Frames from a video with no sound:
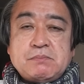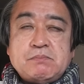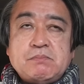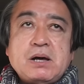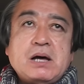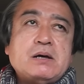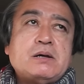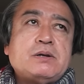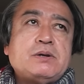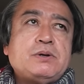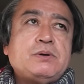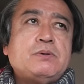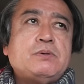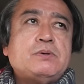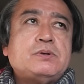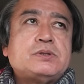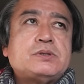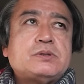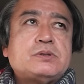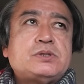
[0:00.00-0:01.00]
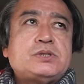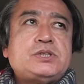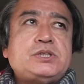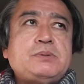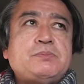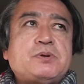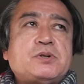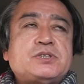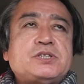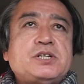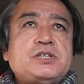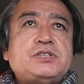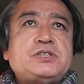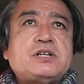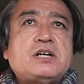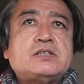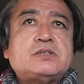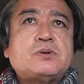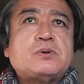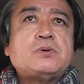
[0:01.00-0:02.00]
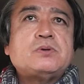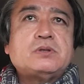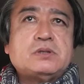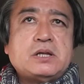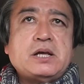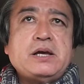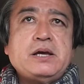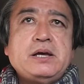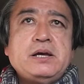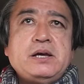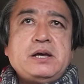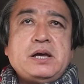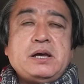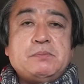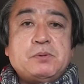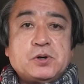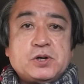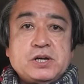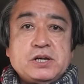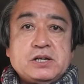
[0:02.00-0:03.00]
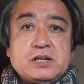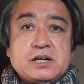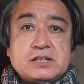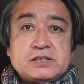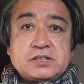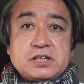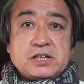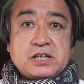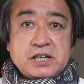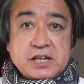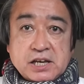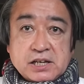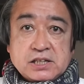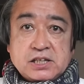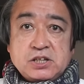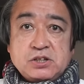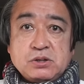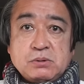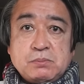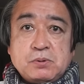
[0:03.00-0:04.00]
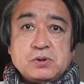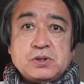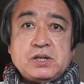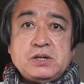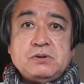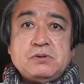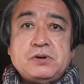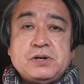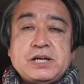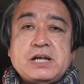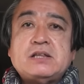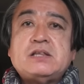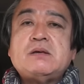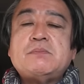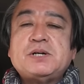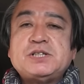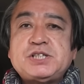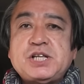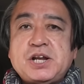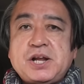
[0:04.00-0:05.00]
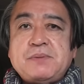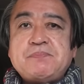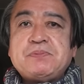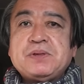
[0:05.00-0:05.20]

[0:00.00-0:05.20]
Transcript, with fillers: まあ、両チームの選手が揃って募金活で義援金の募金をやってました